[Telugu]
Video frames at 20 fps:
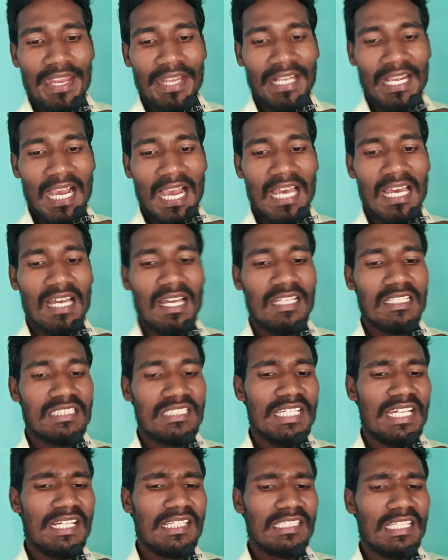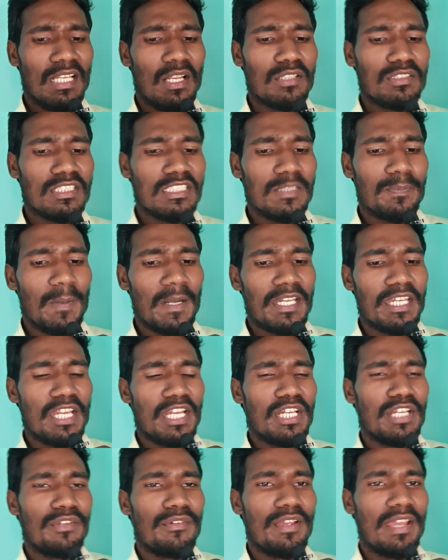ఇక సీడ్ ధర వచ్చేసి
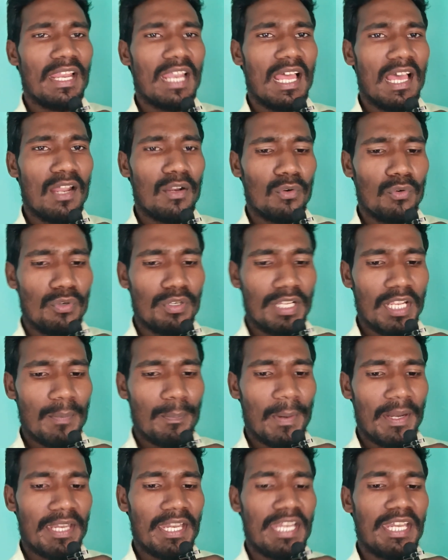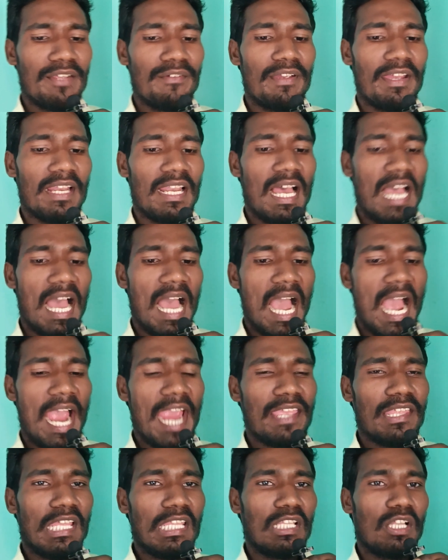పన్నెండు వేల నుండి పన్నెండు వేల
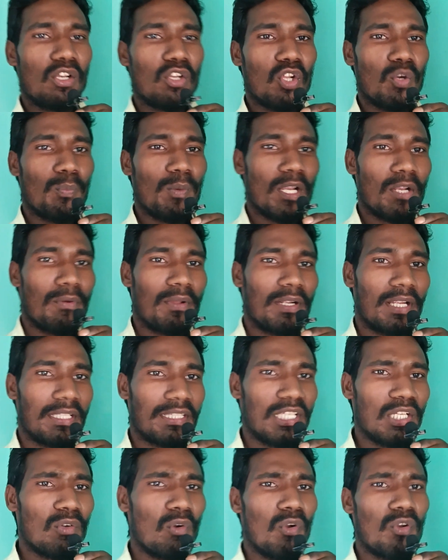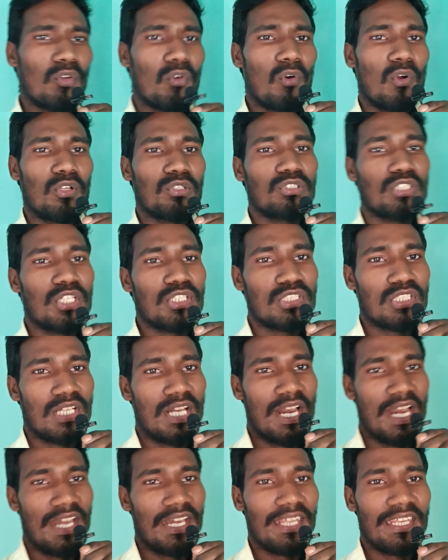ఐదు వందల రూపాయల వరకు అయితే కొనుగోలు
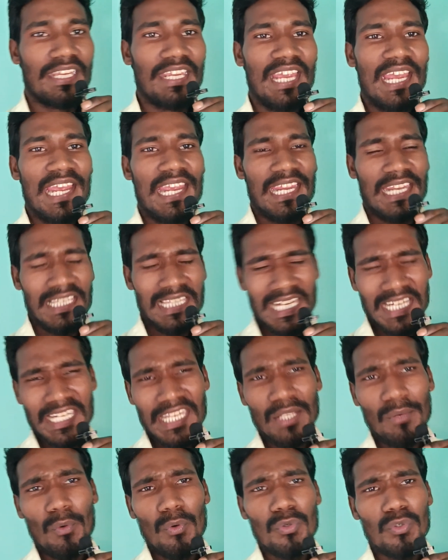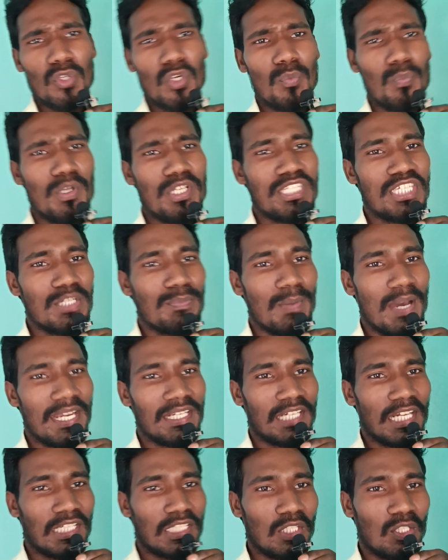చేస్తున్నానండి ఇదండి గుంటూరు మిర్చి
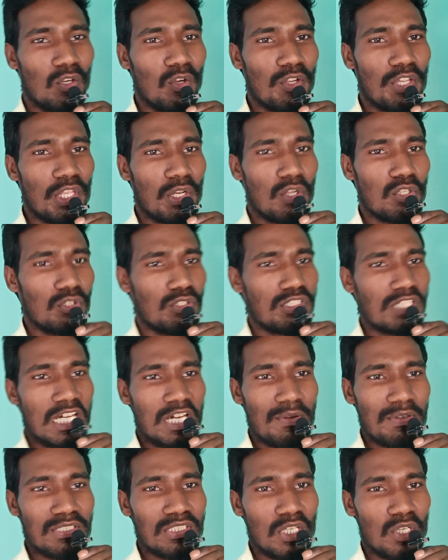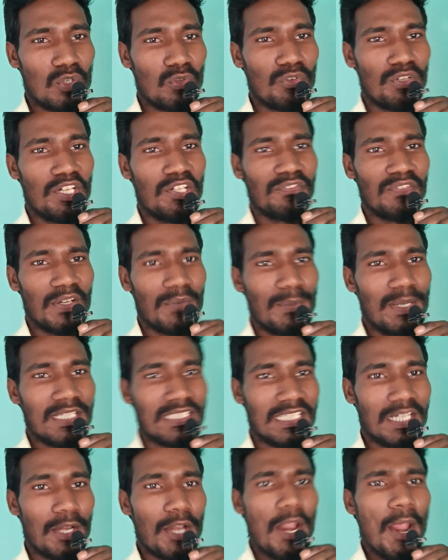మార్కెట్లో ఈరోజు వచ్చినటువంటి సరుకు
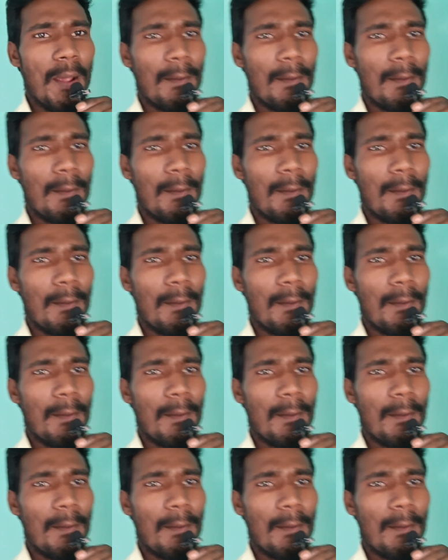ఇన్ఫర్మేషన్